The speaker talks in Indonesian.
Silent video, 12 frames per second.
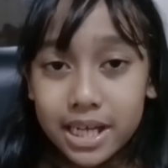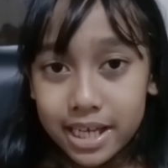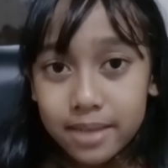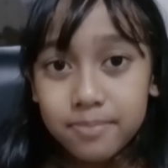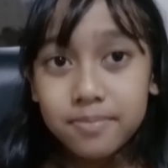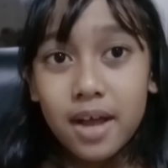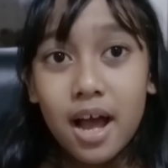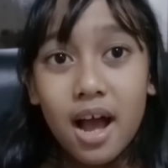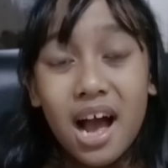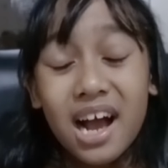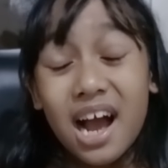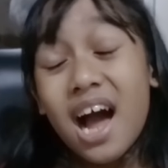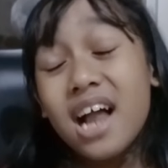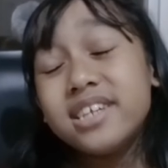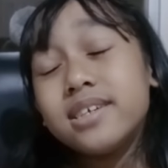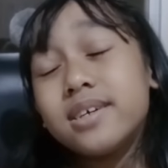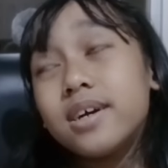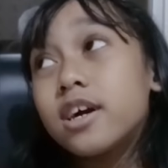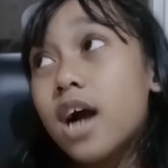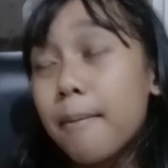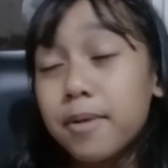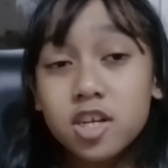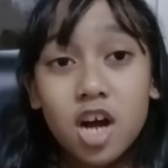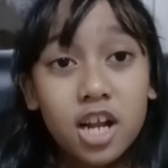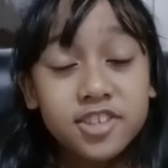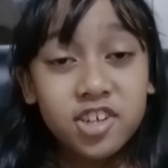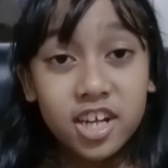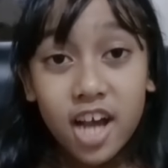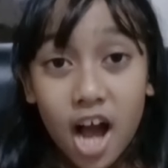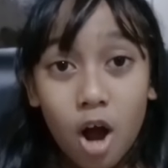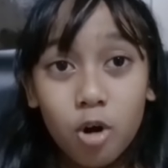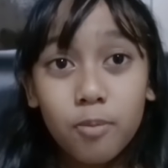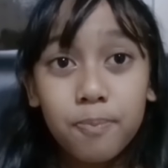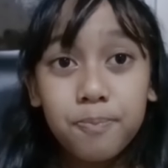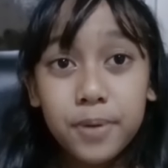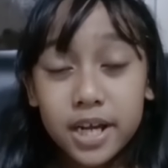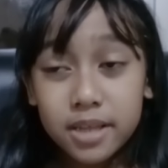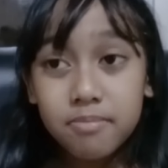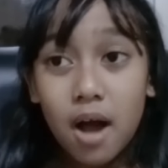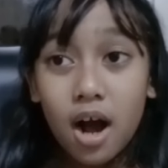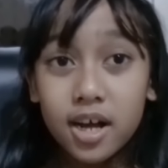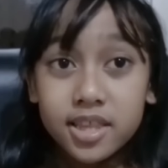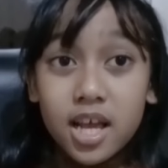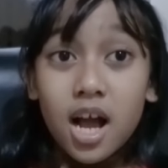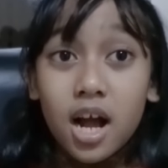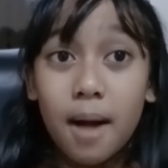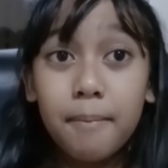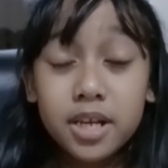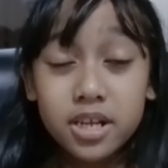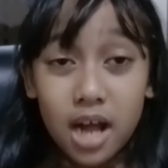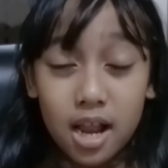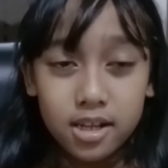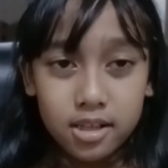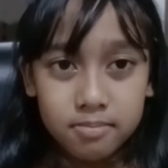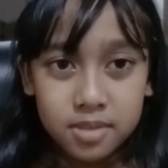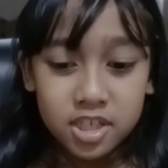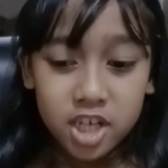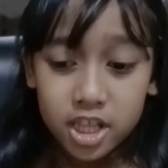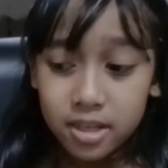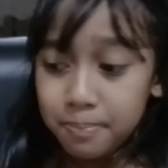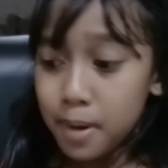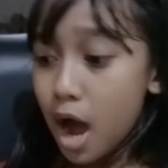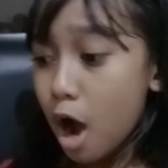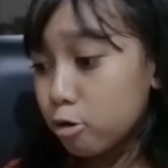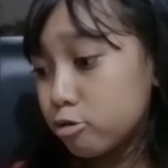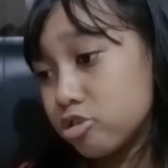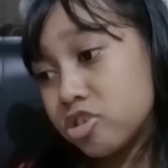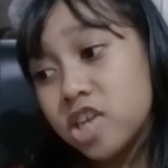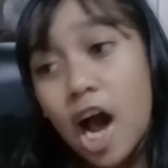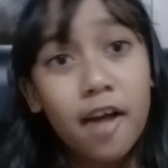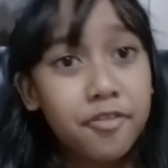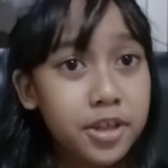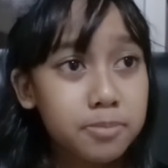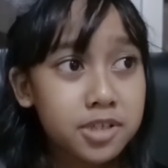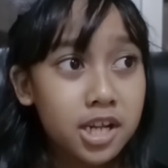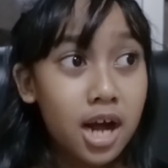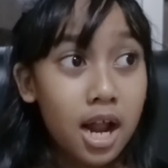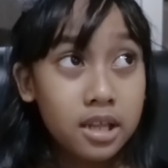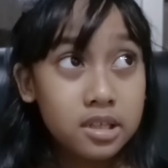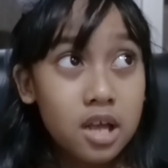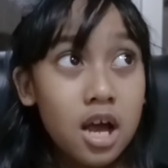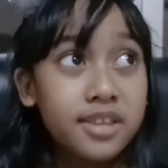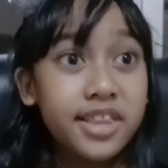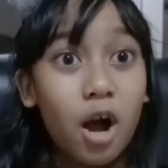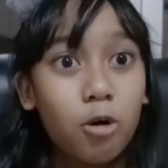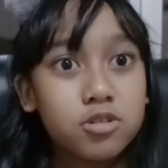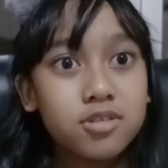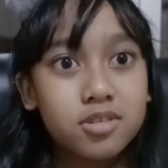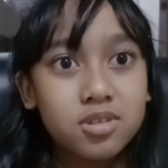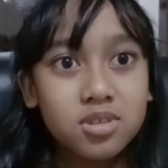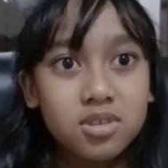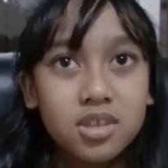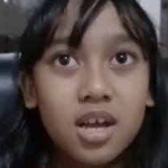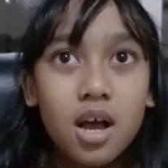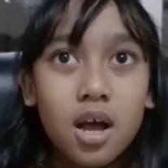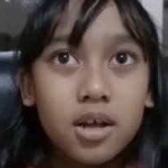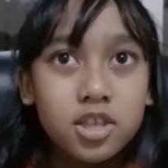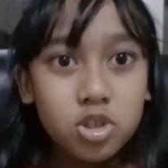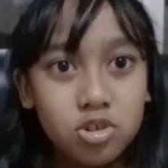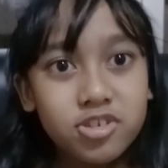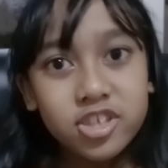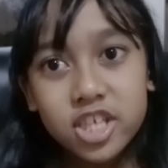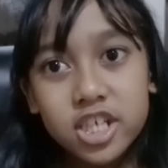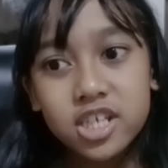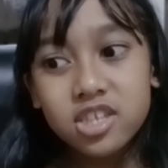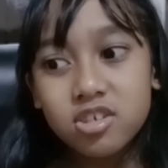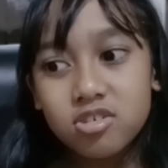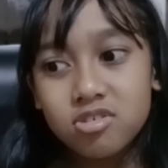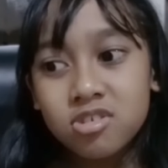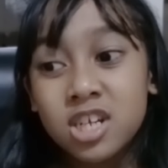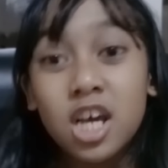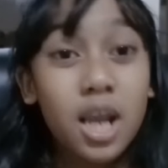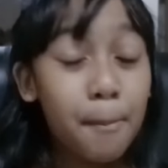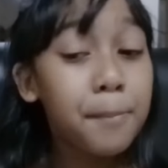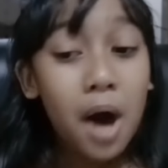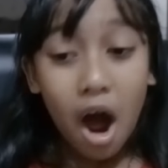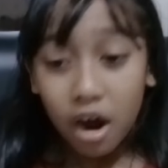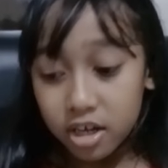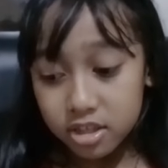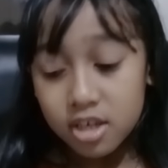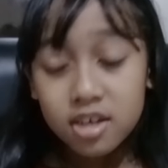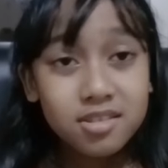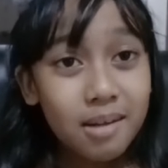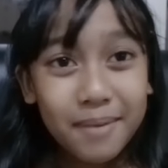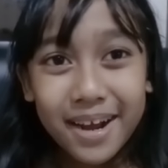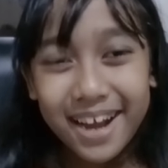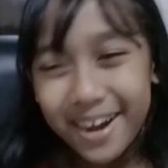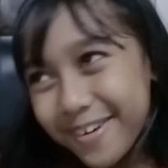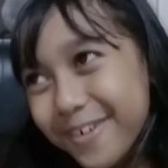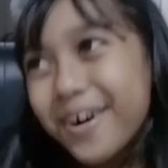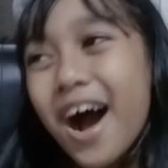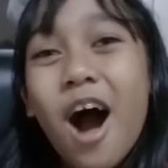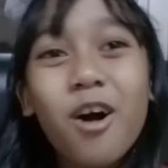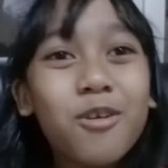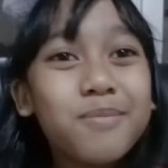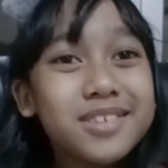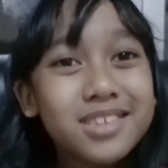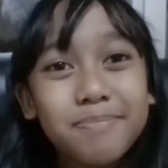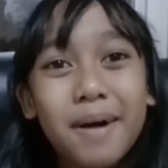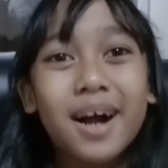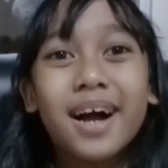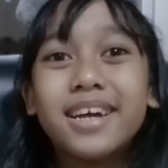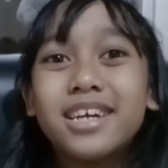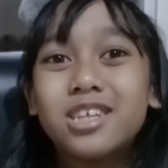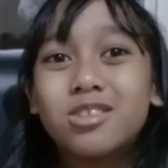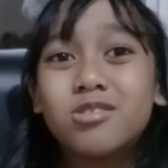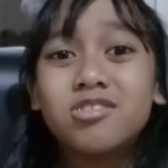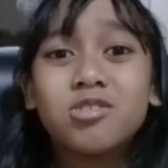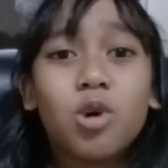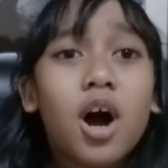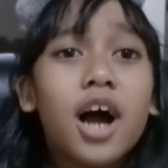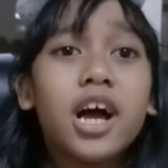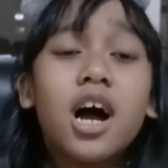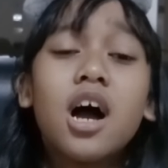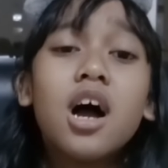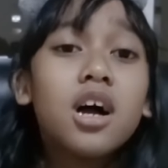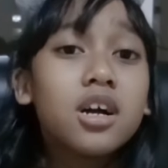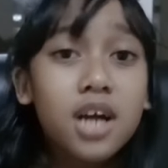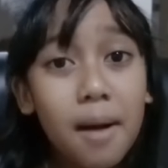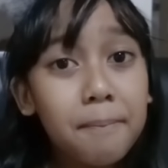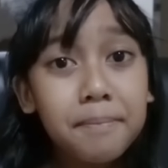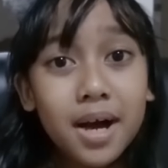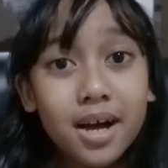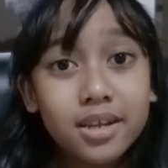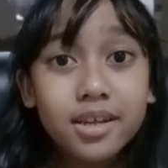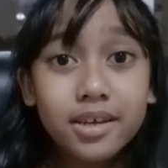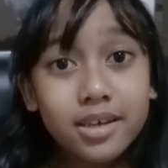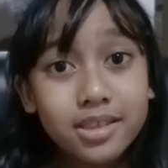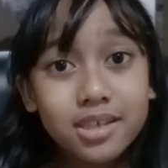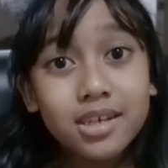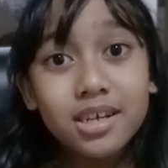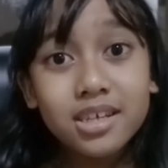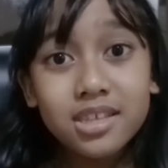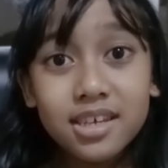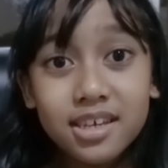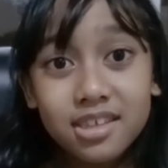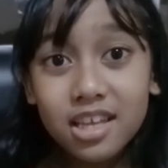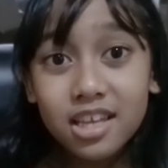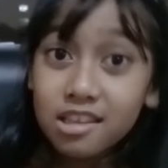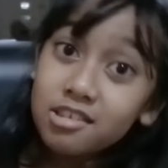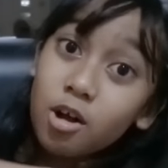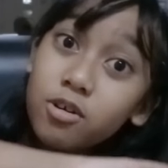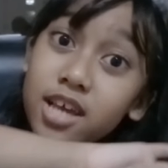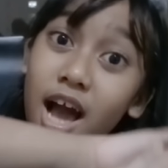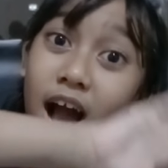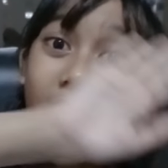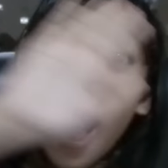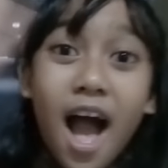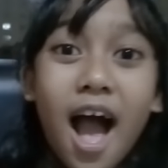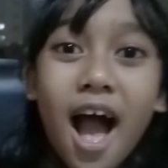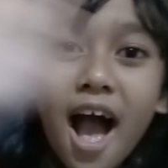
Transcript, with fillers: bikin kali kamar kalian saya. aku pingin banget kamar kalian menjadi bagus, cantik. Misalnya kalian takut tidur sendirian terus gelap banget sama kayak aku, aku mesti pakai itu. So kayak gambar ini di sini. So ya. Yeah.